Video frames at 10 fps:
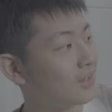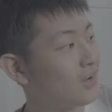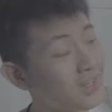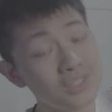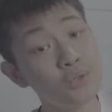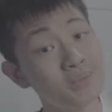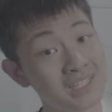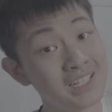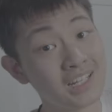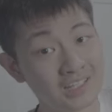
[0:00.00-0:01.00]
OK，这我们今
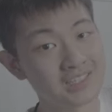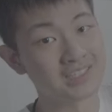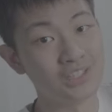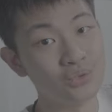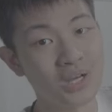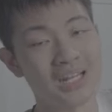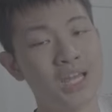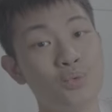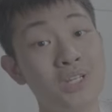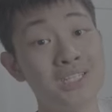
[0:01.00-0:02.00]
天的 Gaston Luca
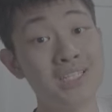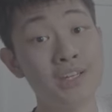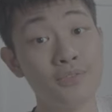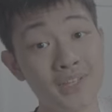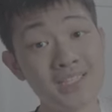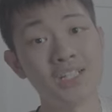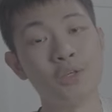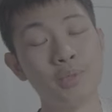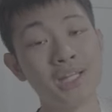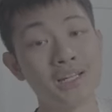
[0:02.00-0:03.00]
Lightway 系列分享
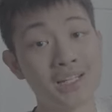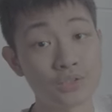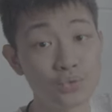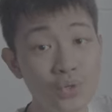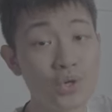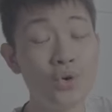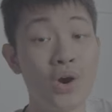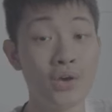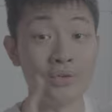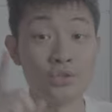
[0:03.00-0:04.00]
影片呢。那最后
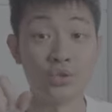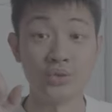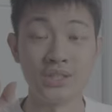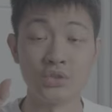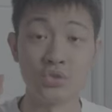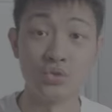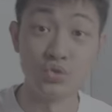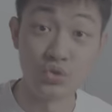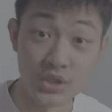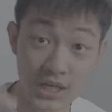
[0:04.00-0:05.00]
还有一个重点，就是
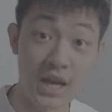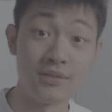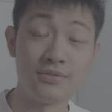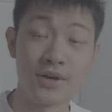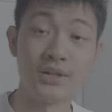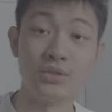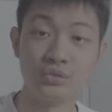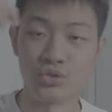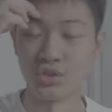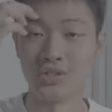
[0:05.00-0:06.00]
下方有
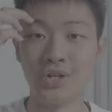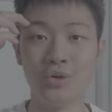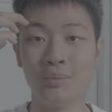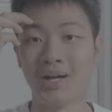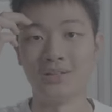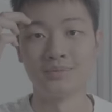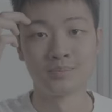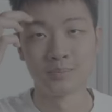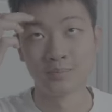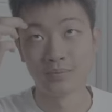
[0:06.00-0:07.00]
折扣
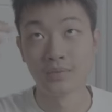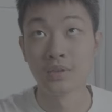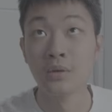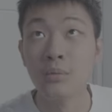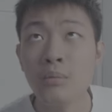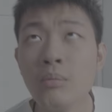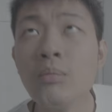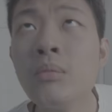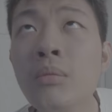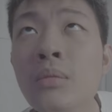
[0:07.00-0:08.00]

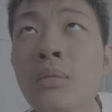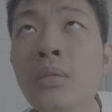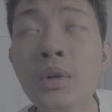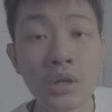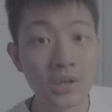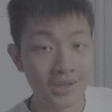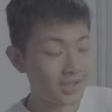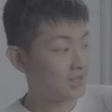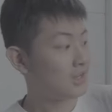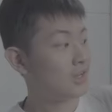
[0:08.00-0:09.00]

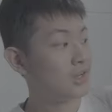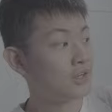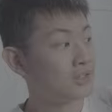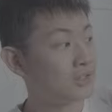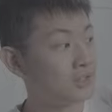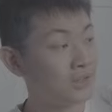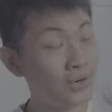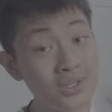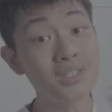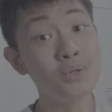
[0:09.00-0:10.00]

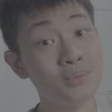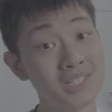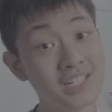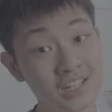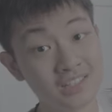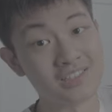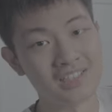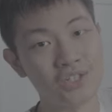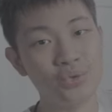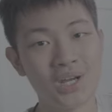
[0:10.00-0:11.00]
吗？OK，这我们今天的
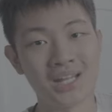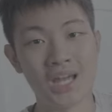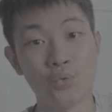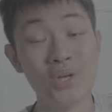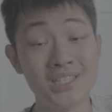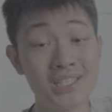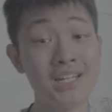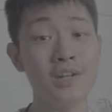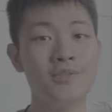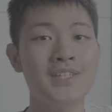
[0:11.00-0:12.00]
Gaston Luca Lightway 系列
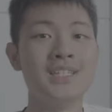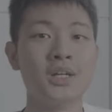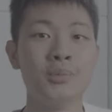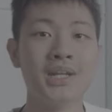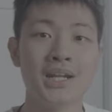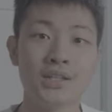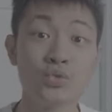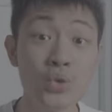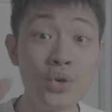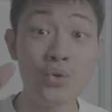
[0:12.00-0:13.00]
的分享影片呢。那
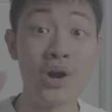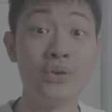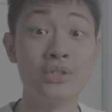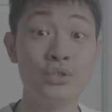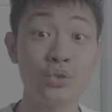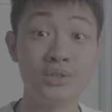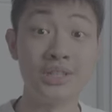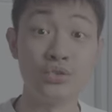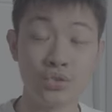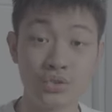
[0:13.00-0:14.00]
最后还有一个重点，
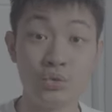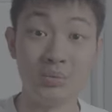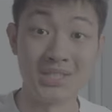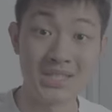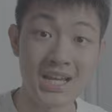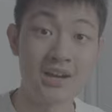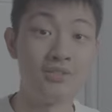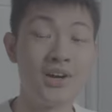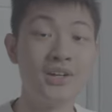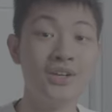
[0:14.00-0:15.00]
就是我们下
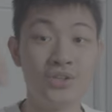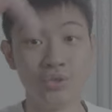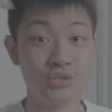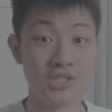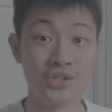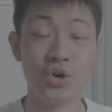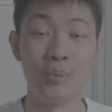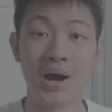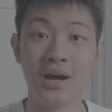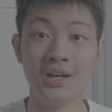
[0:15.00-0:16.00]
方有折扣
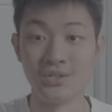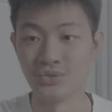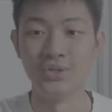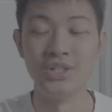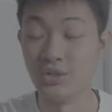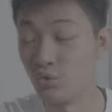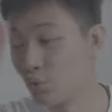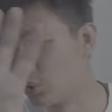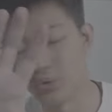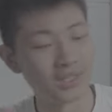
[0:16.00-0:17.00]
吗？所以你如
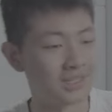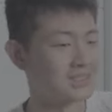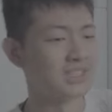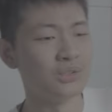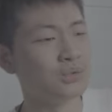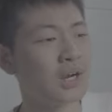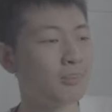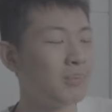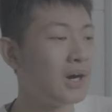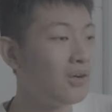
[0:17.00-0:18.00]
果对 g u s t o n l u l o n
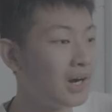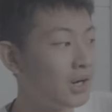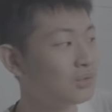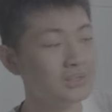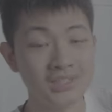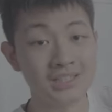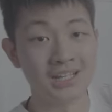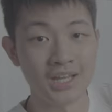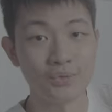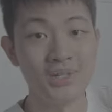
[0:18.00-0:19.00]
包啊，或者是这个
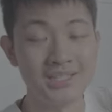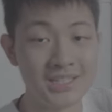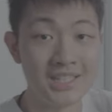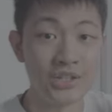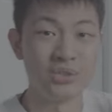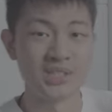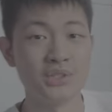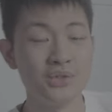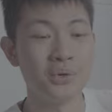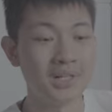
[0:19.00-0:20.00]
Live 系列有兴
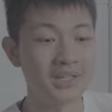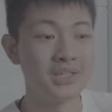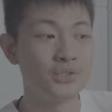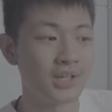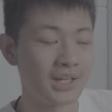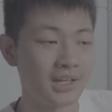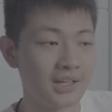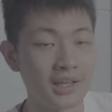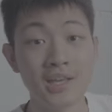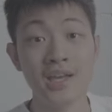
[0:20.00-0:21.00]
趣的话，你可以去看
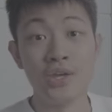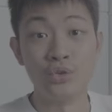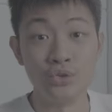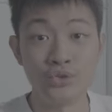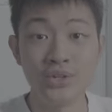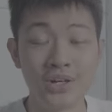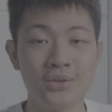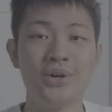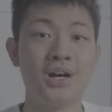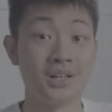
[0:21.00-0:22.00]
看，有需要的
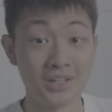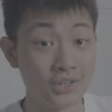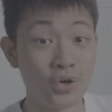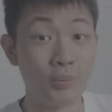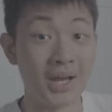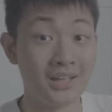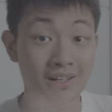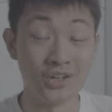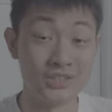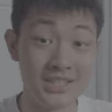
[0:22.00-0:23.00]
话可以购买，
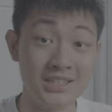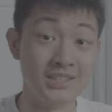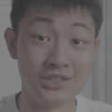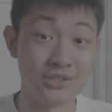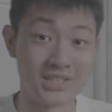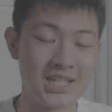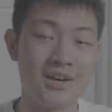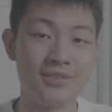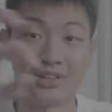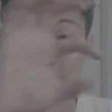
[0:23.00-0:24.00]
然后记得使用下
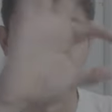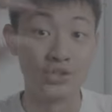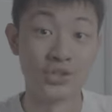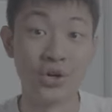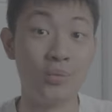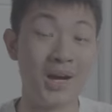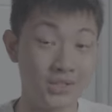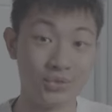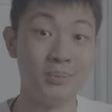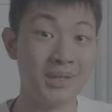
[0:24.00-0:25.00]
方的折扣码，
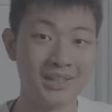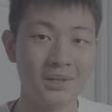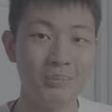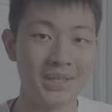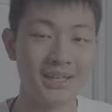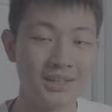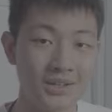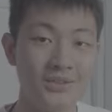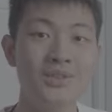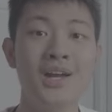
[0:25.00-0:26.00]
就会变更便宜
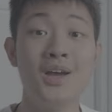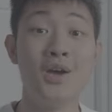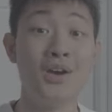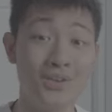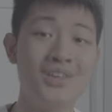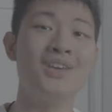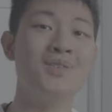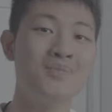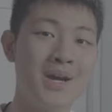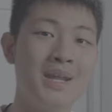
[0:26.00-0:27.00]
喽。
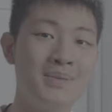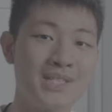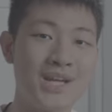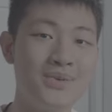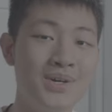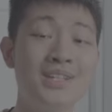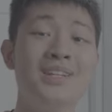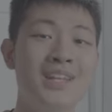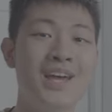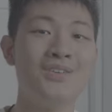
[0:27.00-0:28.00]
OK，My name is
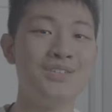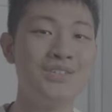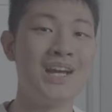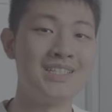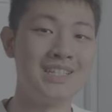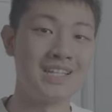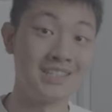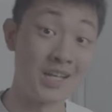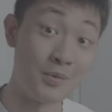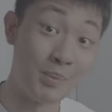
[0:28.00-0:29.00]
Kaiwan，and I'll see you guys next
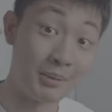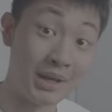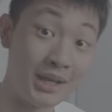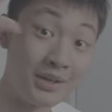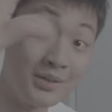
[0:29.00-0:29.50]
time. Bye bye.